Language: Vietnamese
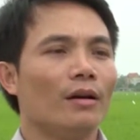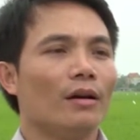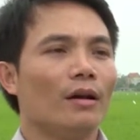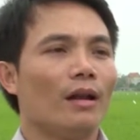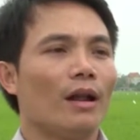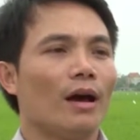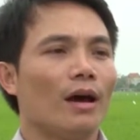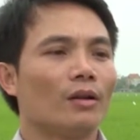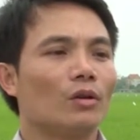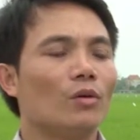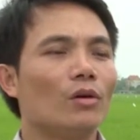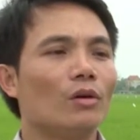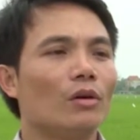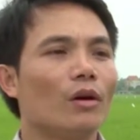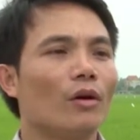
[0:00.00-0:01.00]
là
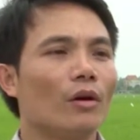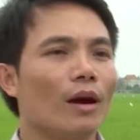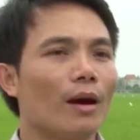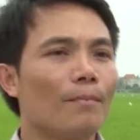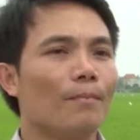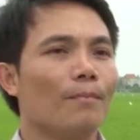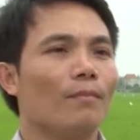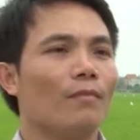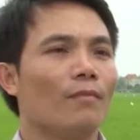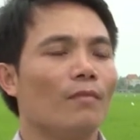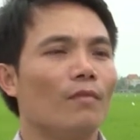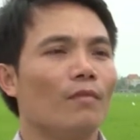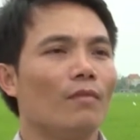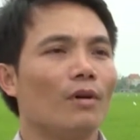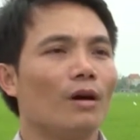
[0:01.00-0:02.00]
thuốc nội hấp
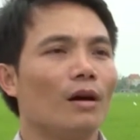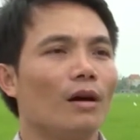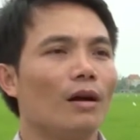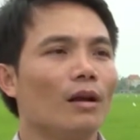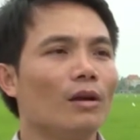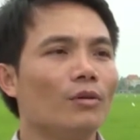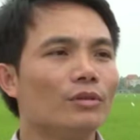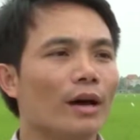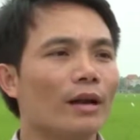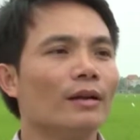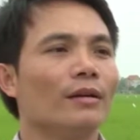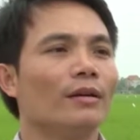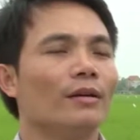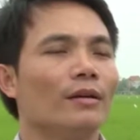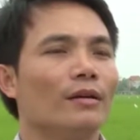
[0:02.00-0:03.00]
à, lưu
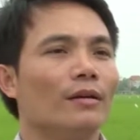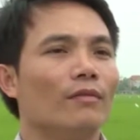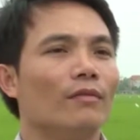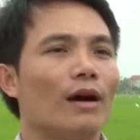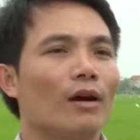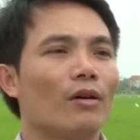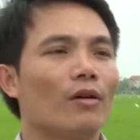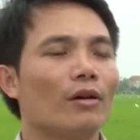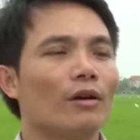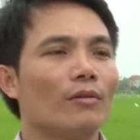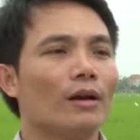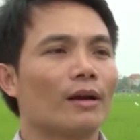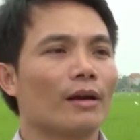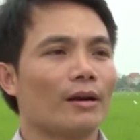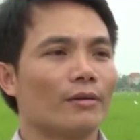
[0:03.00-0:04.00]
dẫn và có hiệu
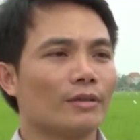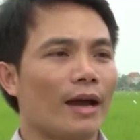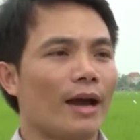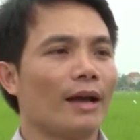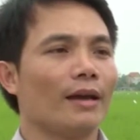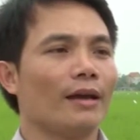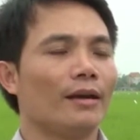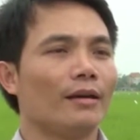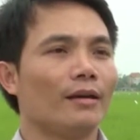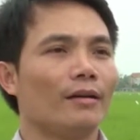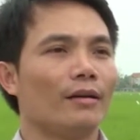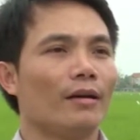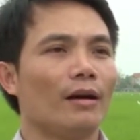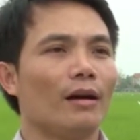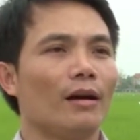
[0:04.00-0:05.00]
lực kéo dài,
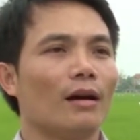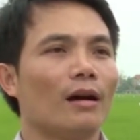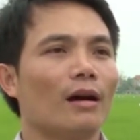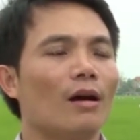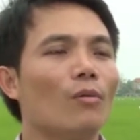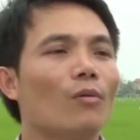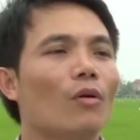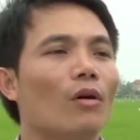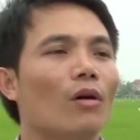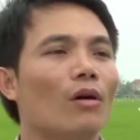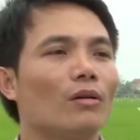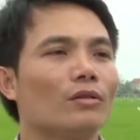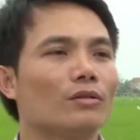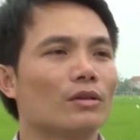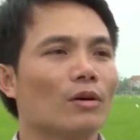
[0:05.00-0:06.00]
à, không
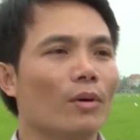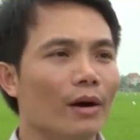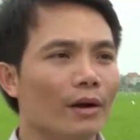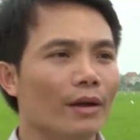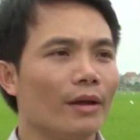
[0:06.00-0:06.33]
có sông hơi.